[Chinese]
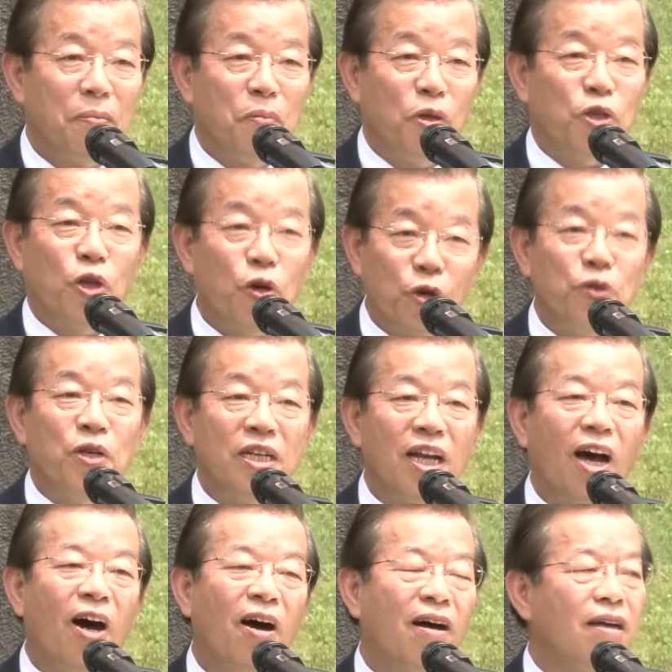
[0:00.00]
无讨论
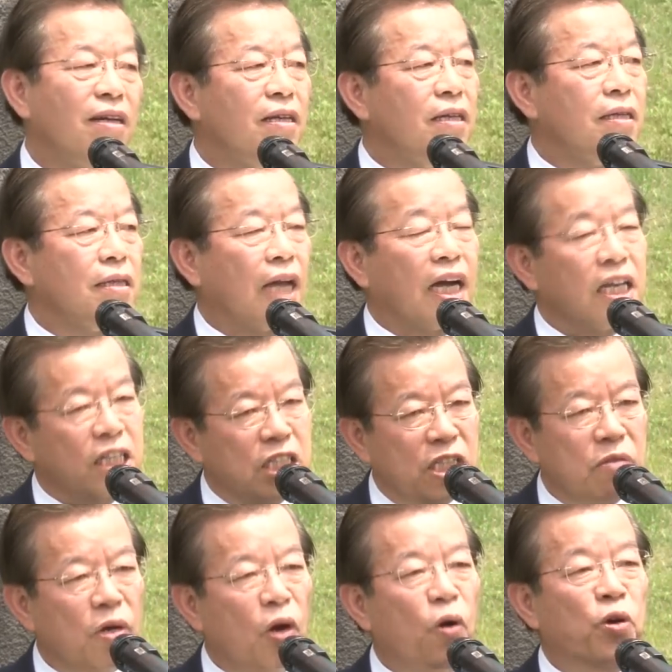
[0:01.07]
吼，大家
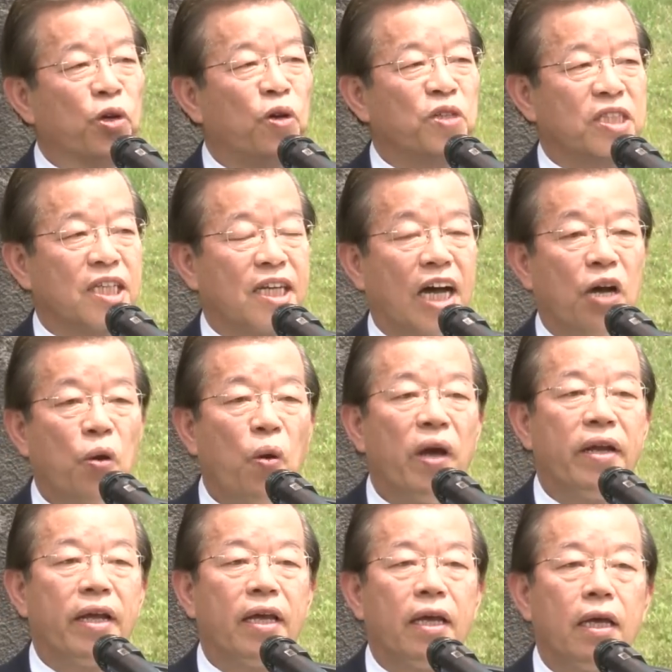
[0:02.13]
想的方向是同
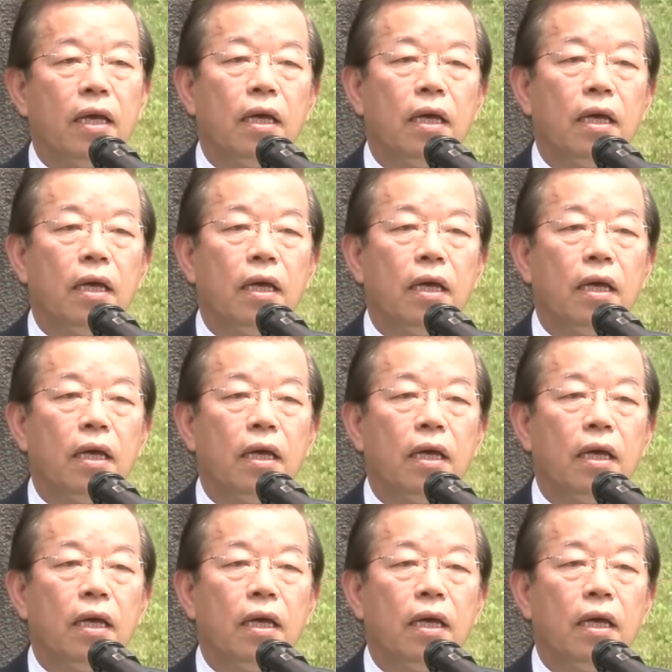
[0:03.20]
款的。